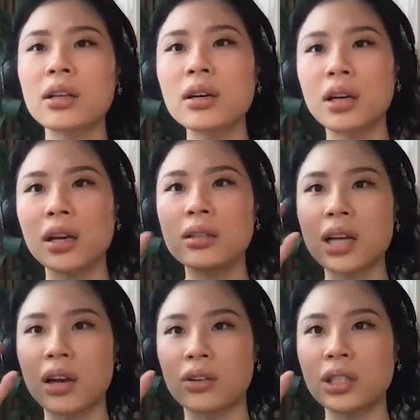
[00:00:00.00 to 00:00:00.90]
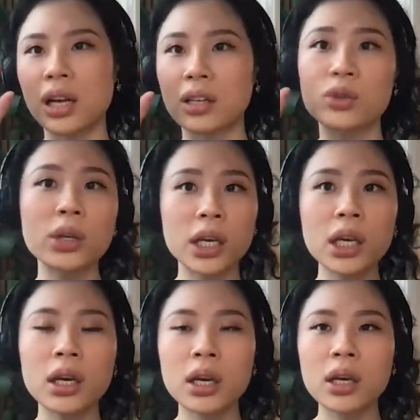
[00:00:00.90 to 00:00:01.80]
nhận thức ở đây đơn giản nó chỉ là cái suy
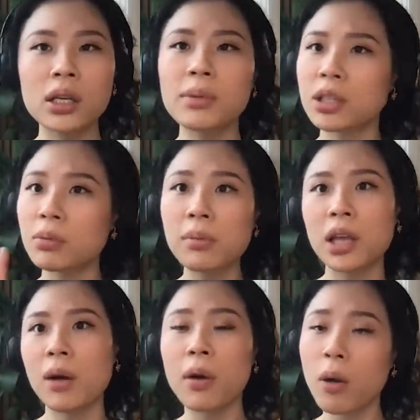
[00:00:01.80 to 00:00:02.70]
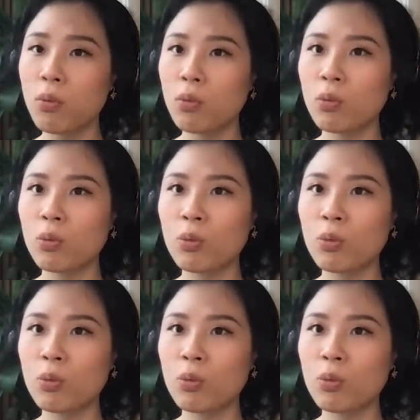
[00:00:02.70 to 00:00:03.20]
nghĩ nhưng mà trong tâm lý học không